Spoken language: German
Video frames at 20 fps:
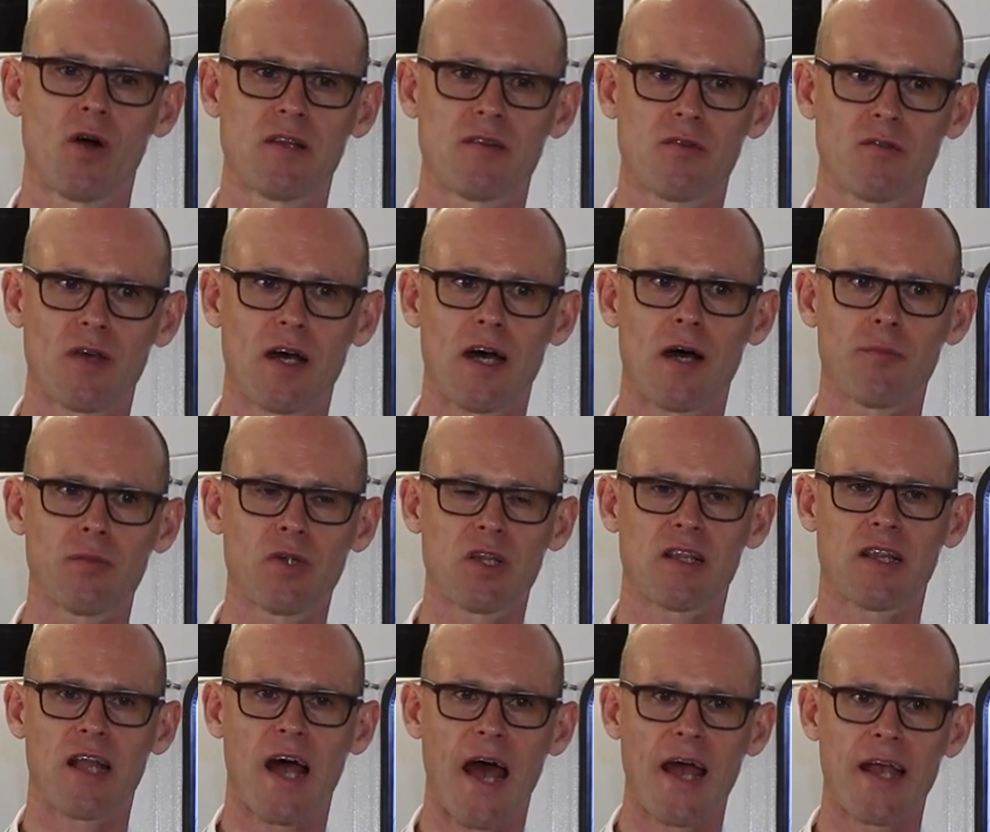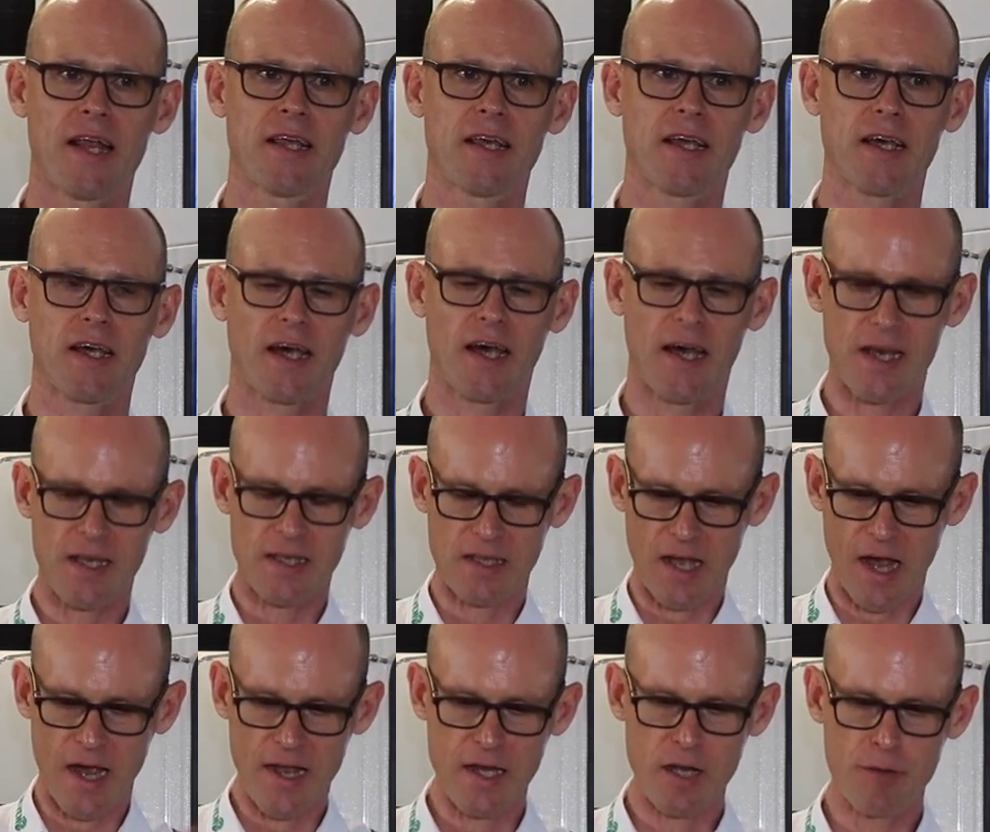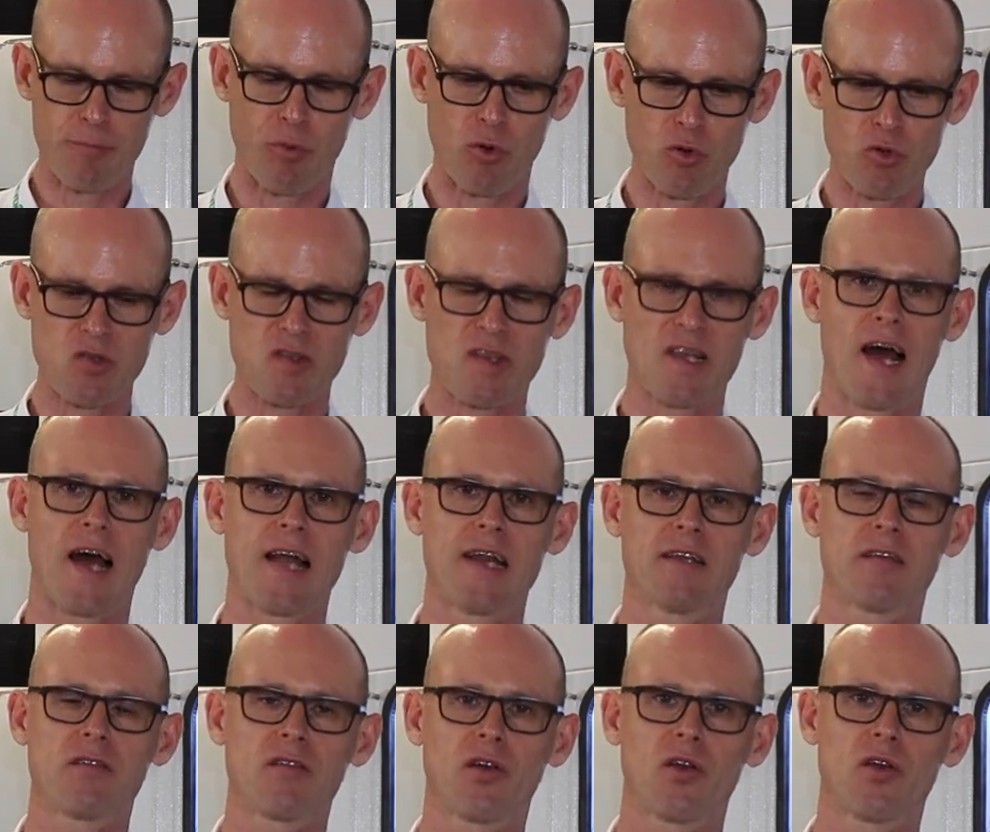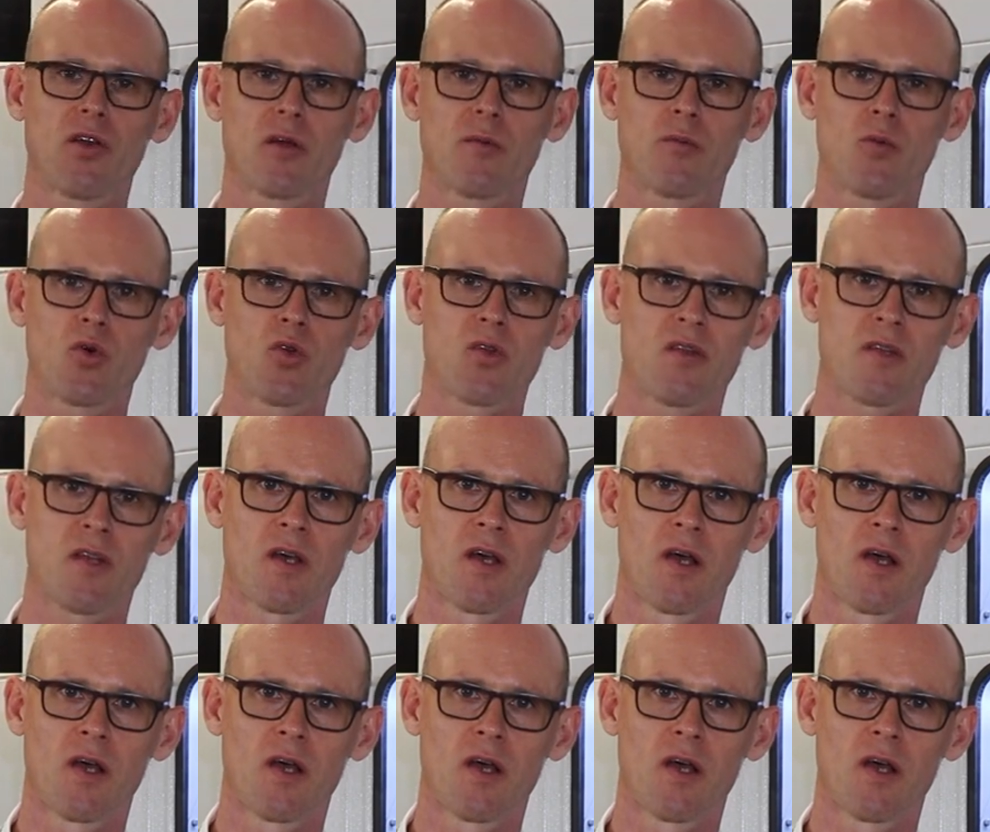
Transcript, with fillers: Also wir haben nicht ein Gerät, eine Box, die alles können muss,